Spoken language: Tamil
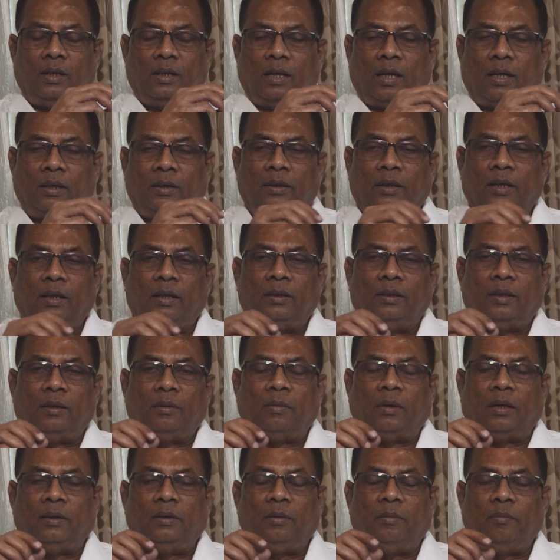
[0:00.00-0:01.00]
அந்த அந்த
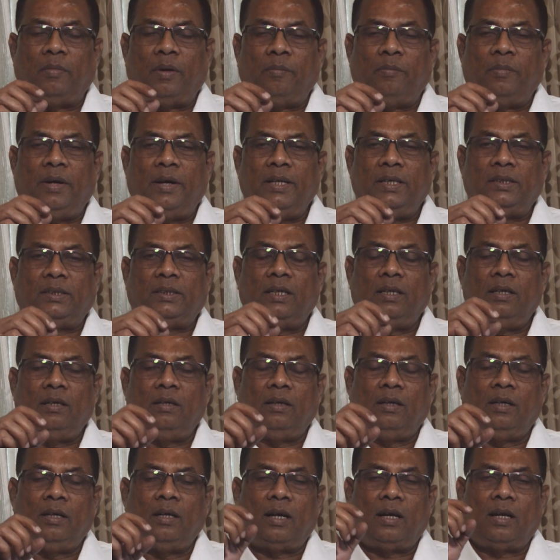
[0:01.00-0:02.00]
அந்த மெடிசன்
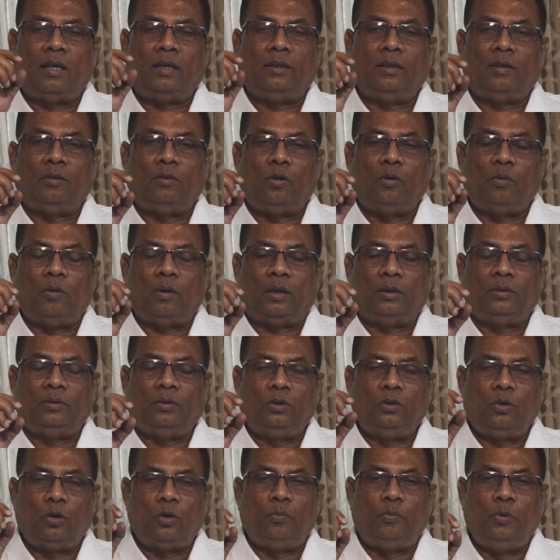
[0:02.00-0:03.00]
என்ற அந்த ஒரு அது
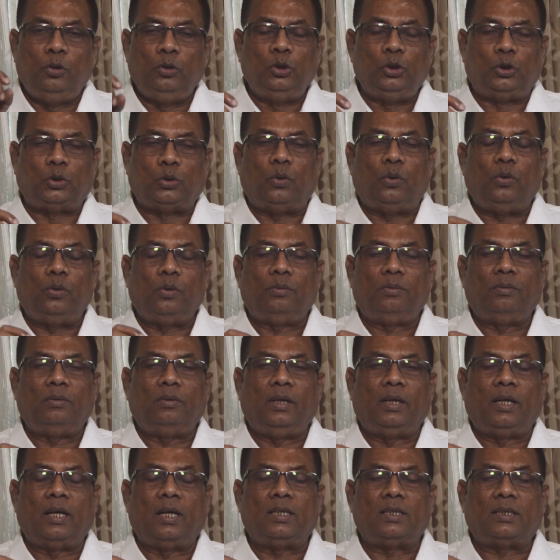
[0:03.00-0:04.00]
வந்து ஒரு புது சொல்
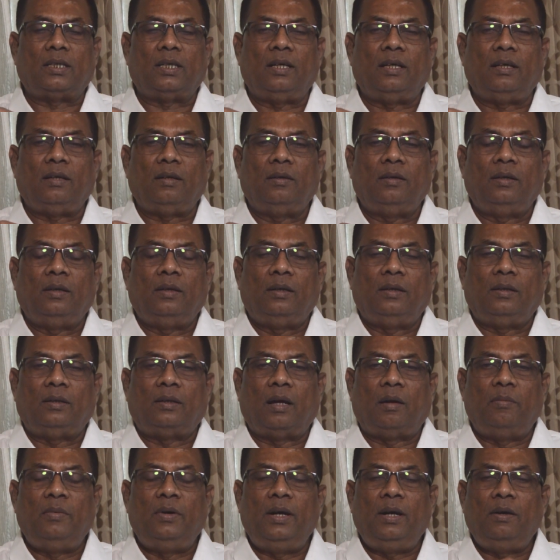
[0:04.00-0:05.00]
இங்கிலீஷில்
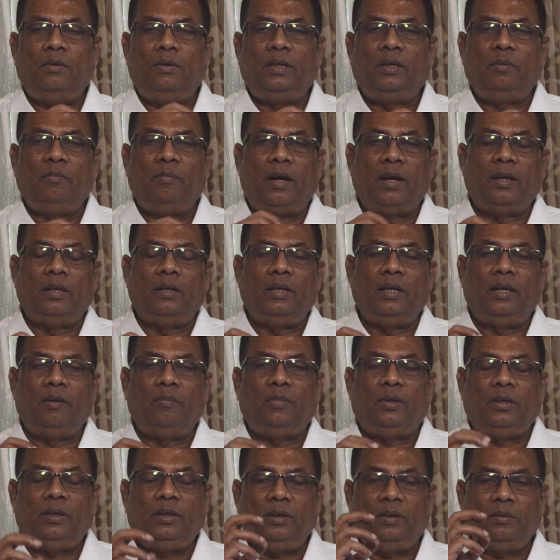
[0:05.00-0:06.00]
தமிழில் வந்து மருந்து
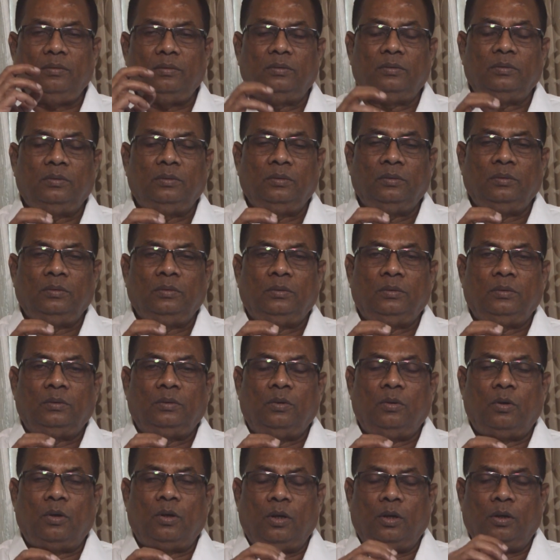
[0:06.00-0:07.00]
என்பது
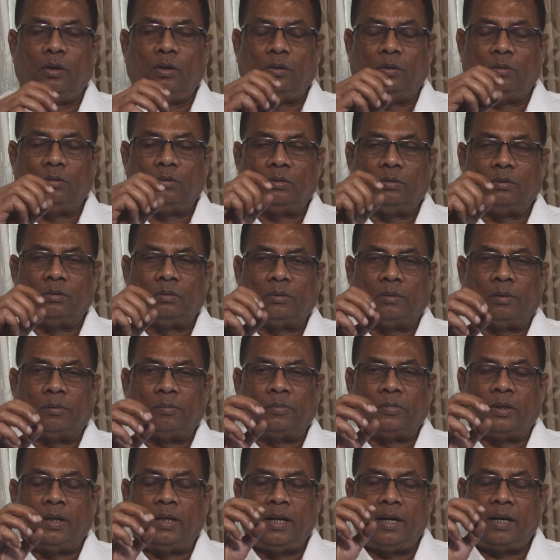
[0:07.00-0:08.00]
ஒரு
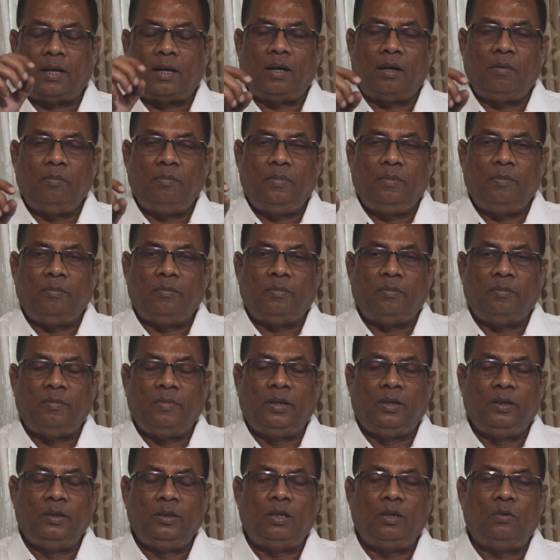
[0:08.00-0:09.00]
இலக்கணம்
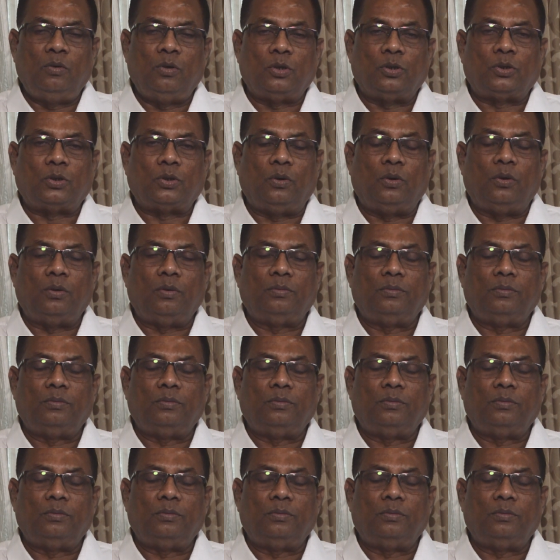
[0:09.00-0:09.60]
மிகுந்த ஒரு சொல்